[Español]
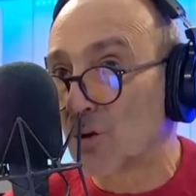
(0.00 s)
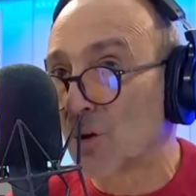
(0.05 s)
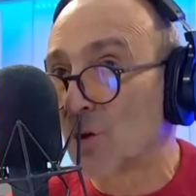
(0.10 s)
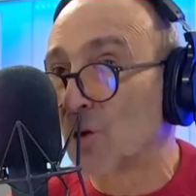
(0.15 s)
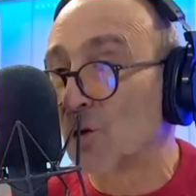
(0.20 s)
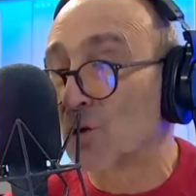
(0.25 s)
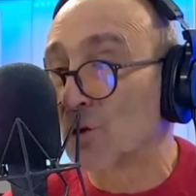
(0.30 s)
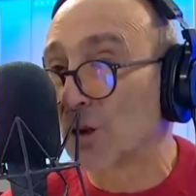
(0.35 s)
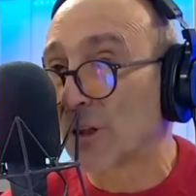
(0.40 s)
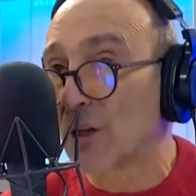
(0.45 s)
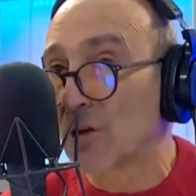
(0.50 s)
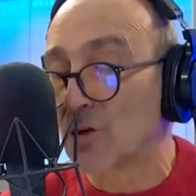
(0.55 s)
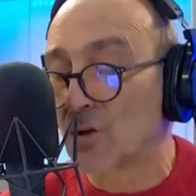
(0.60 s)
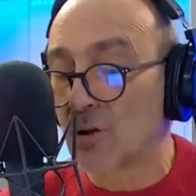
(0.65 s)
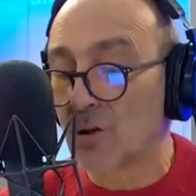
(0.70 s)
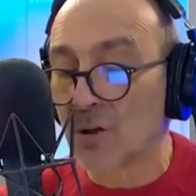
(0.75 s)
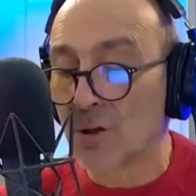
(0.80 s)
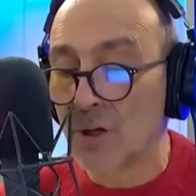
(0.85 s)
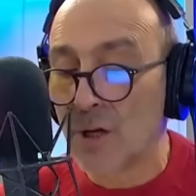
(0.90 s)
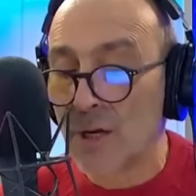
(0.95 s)
y
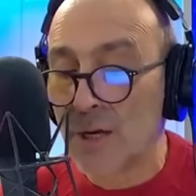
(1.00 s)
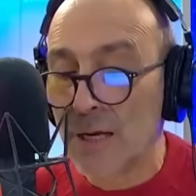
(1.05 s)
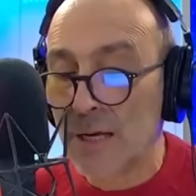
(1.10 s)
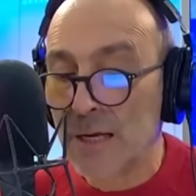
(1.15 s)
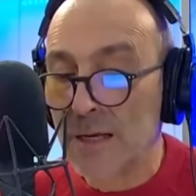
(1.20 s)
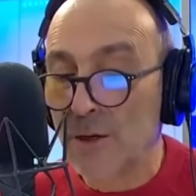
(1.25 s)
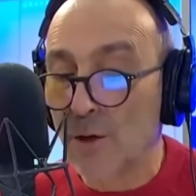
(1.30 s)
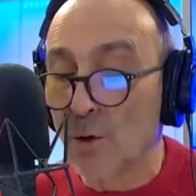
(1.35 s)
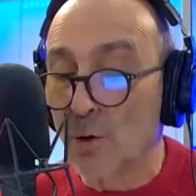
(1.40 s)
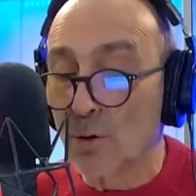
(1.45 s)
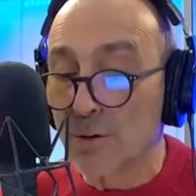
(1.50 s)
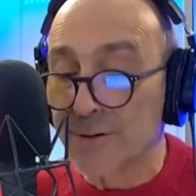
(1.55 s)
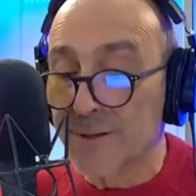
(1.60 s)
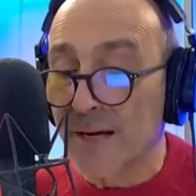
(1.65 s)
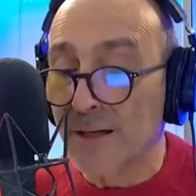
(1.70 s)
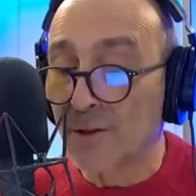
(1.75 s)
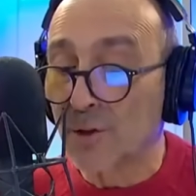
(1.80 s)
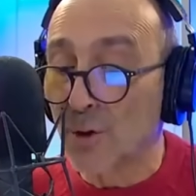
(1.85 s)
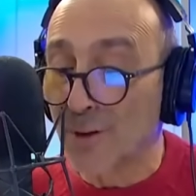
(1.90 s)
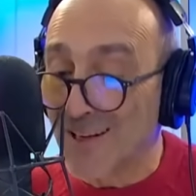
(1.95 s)
connotación los
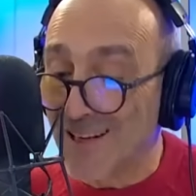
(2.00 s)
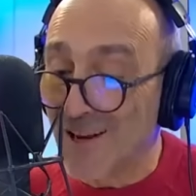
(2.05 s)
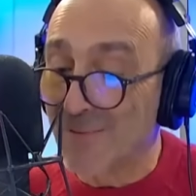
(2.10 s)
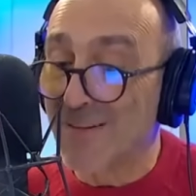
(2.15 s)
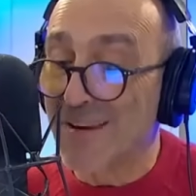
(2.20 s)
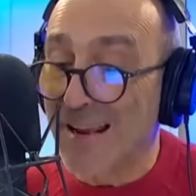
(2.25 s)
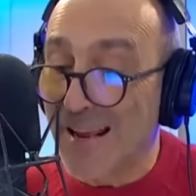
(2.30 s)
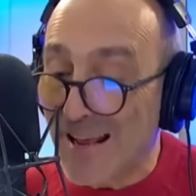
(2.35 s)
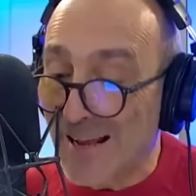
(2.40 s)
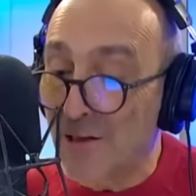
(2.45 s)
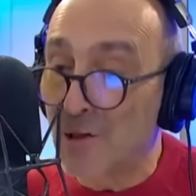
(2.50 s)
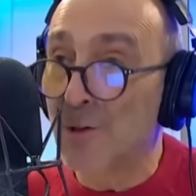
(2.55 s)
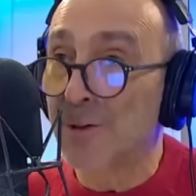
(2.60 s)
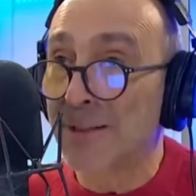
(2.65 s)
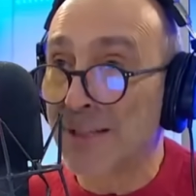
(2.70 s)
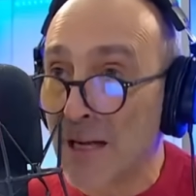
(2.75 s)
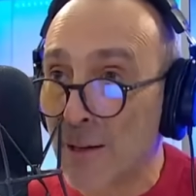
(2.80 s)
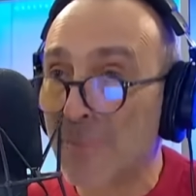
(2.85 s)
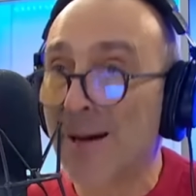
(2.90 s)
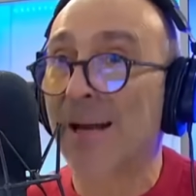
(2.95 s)
contactos que la fiscal
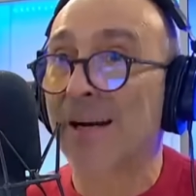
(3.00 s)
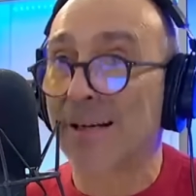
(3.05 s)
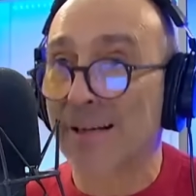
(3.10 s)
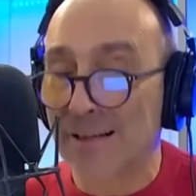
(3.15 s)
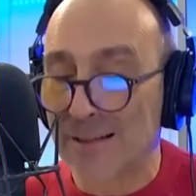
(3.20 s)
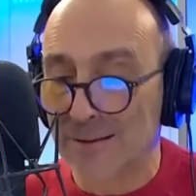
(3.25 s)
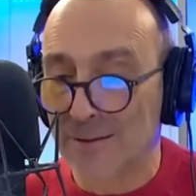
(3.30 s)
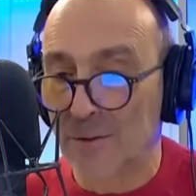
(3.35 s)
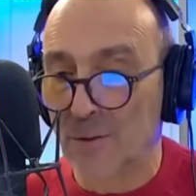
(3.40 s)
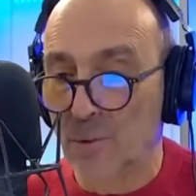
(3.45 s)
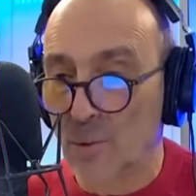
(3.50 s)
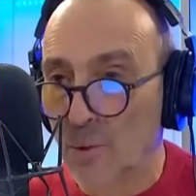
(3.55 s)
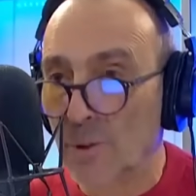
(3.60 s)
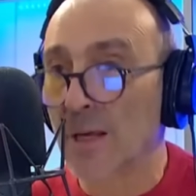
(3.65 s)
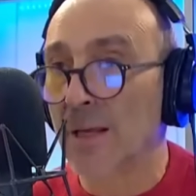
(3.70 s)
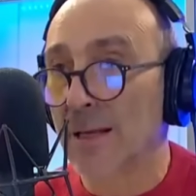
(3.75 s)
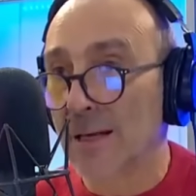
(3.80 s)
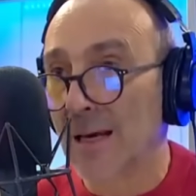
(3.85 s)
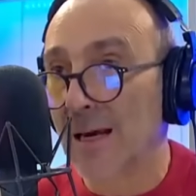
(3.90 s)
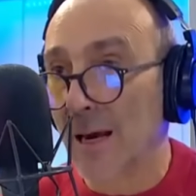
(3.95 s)
Lorena Parra,
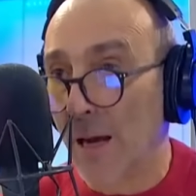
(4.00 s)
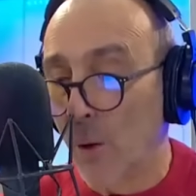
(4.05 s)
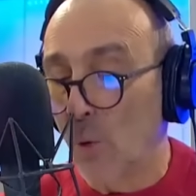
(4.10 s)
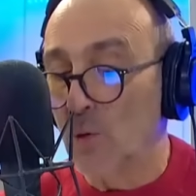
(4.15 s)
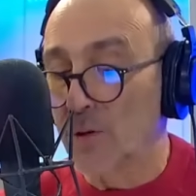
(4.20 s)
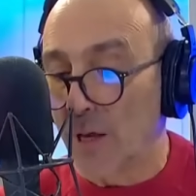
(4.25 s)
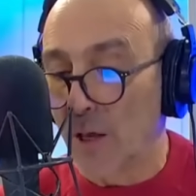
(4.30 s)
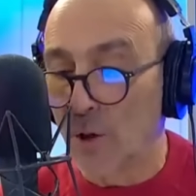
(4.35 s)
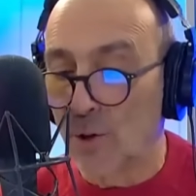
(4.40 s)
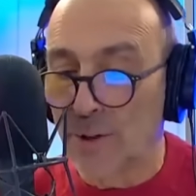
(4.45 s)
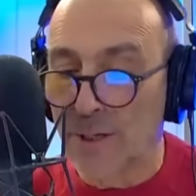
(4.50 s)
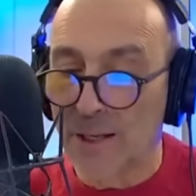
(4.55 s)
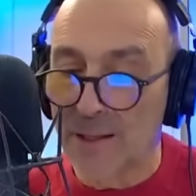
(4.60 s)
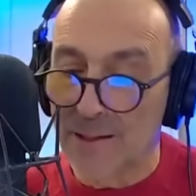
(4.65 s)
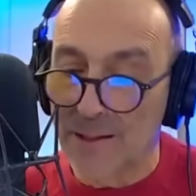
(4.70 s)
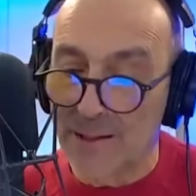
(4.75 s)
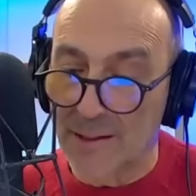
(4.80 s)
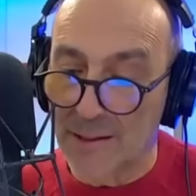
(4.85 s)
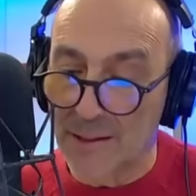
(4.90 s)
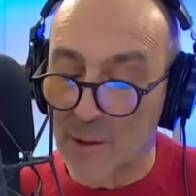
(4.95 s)
una de las
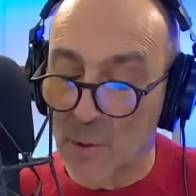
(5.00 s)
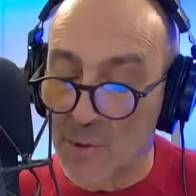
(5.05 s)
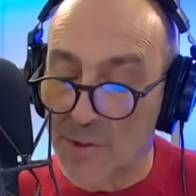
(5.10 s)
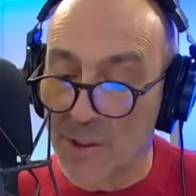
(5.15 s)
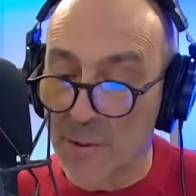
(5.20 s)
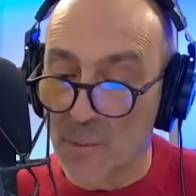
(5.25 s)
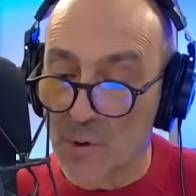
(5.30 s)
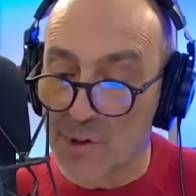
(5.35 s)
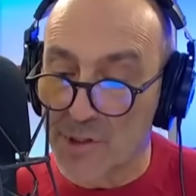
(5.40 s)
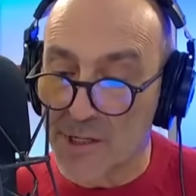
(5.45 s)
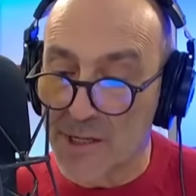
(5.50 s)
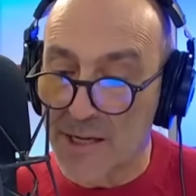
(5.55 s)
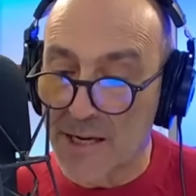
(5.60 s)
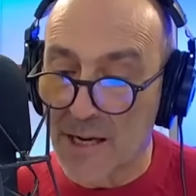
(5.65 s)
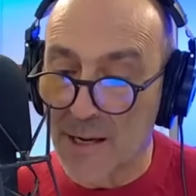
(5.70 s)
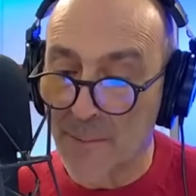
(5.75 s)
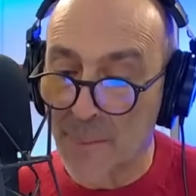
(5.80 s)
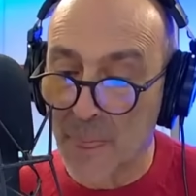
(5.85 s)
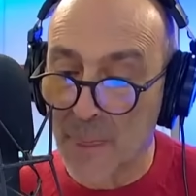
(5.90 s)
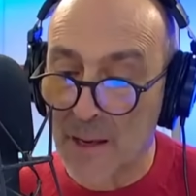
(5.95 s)
acusadoras de Luis
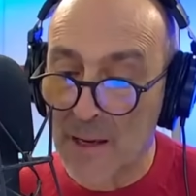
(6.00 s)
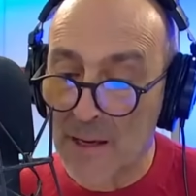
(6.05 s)
Hermosilla,